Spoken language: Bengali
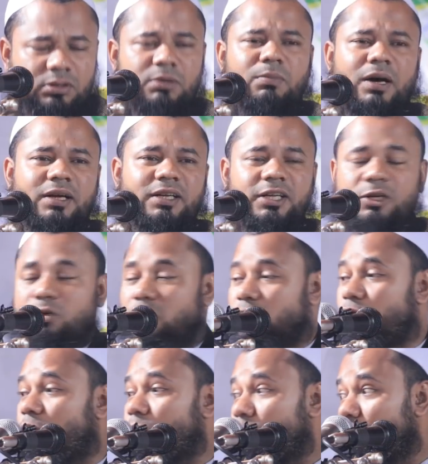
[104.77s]
তো বাহিরি
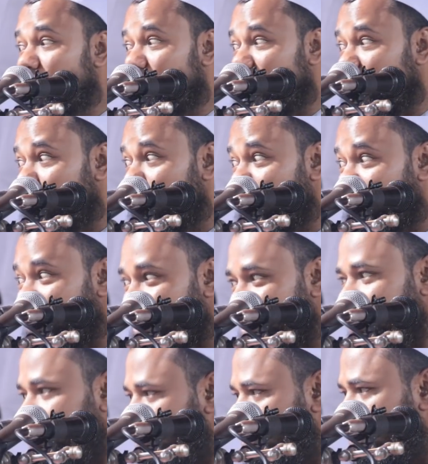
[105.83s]
কয় সব উফরি উফরি
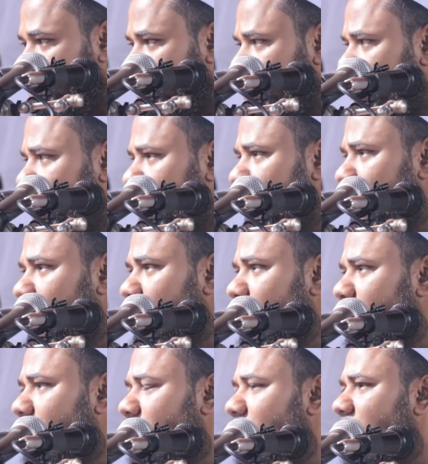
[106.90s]

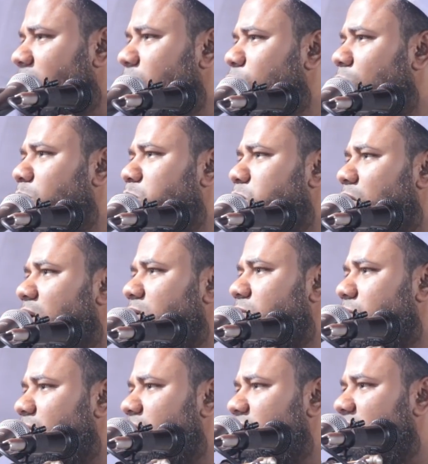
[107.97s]
কয় সব বনাস
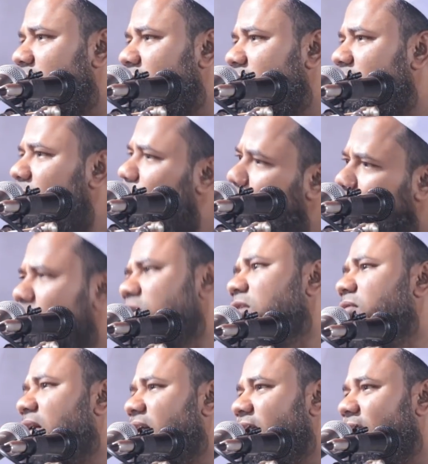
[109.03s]
করছে এটা তো
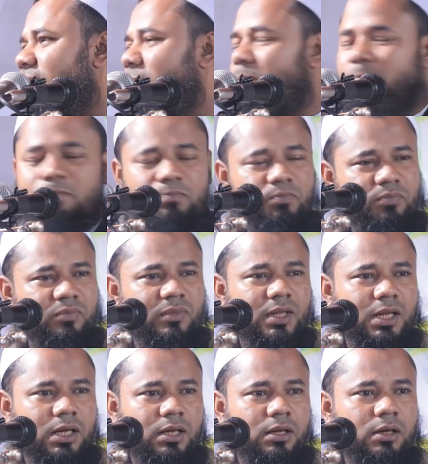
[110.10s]
কইতেই পারি না
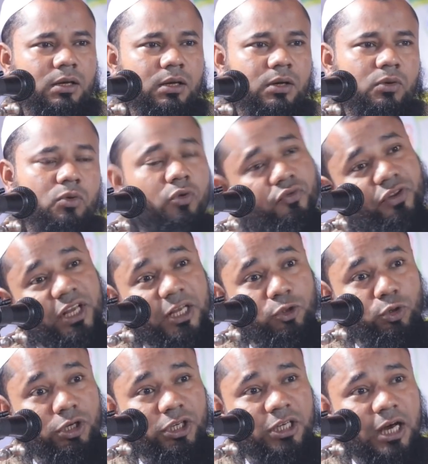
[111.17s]
উফরি
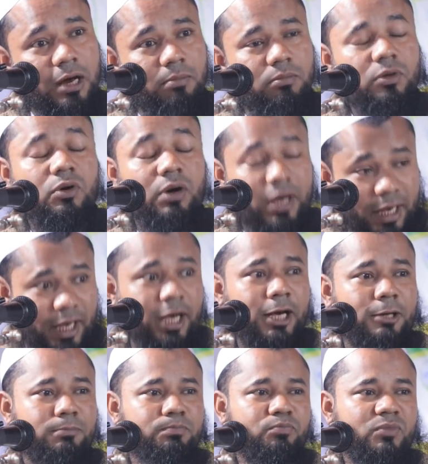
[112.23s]
এত ইনকাম
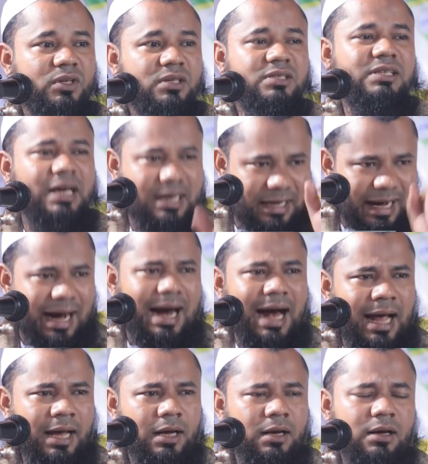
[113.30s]
হ্যাঁ যে
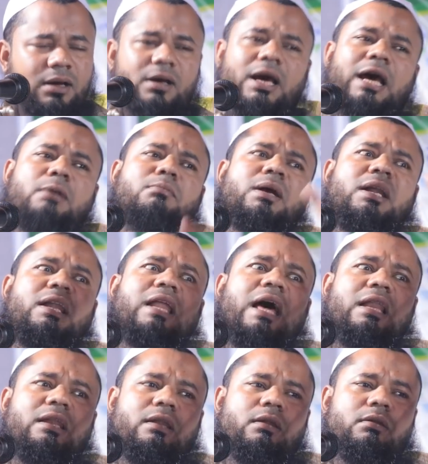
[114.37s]
খায় একবারে
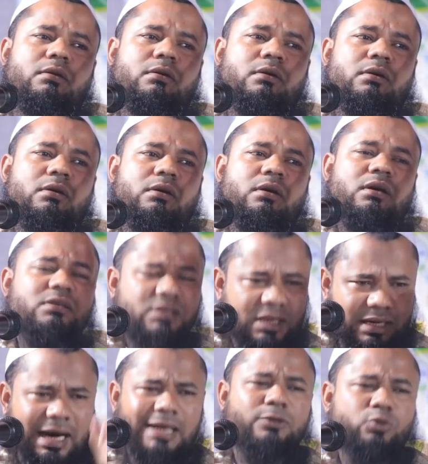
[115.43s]
লাল যে
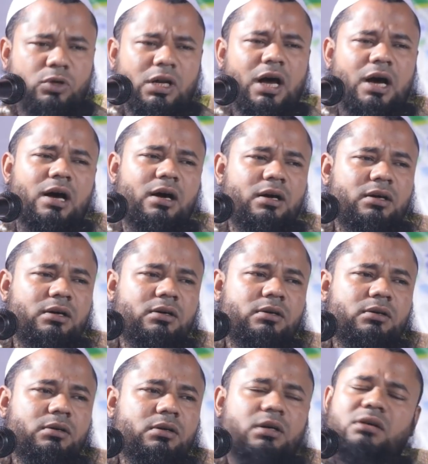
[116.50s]
খাইতো না
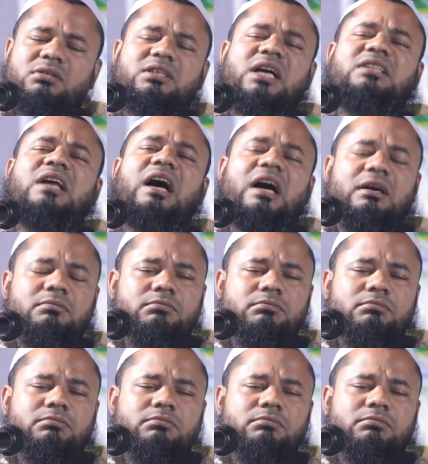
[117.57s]
সাদা